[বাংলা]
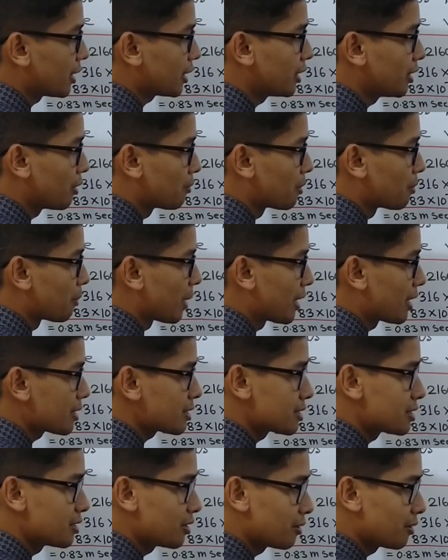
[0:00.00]
এটা কি হবে
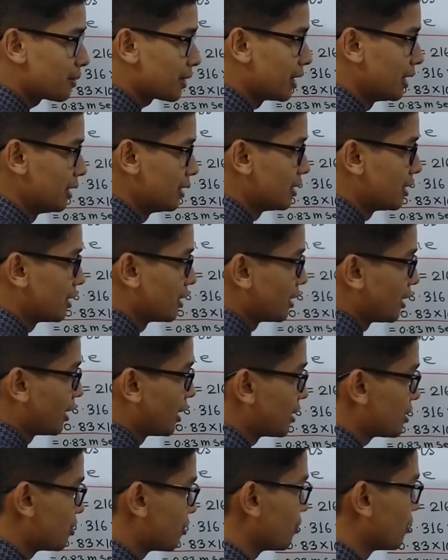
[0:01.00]
মাইনাস টি হবে না
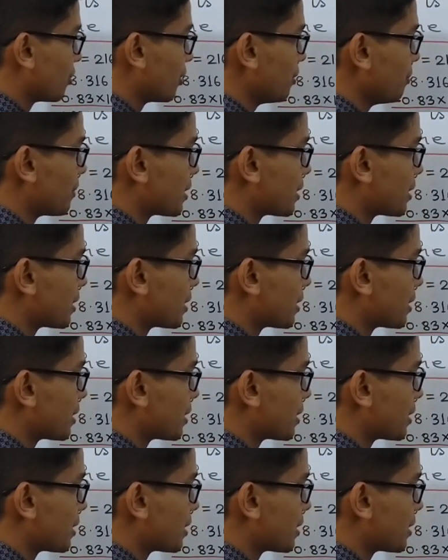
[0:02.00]
এই জন্যই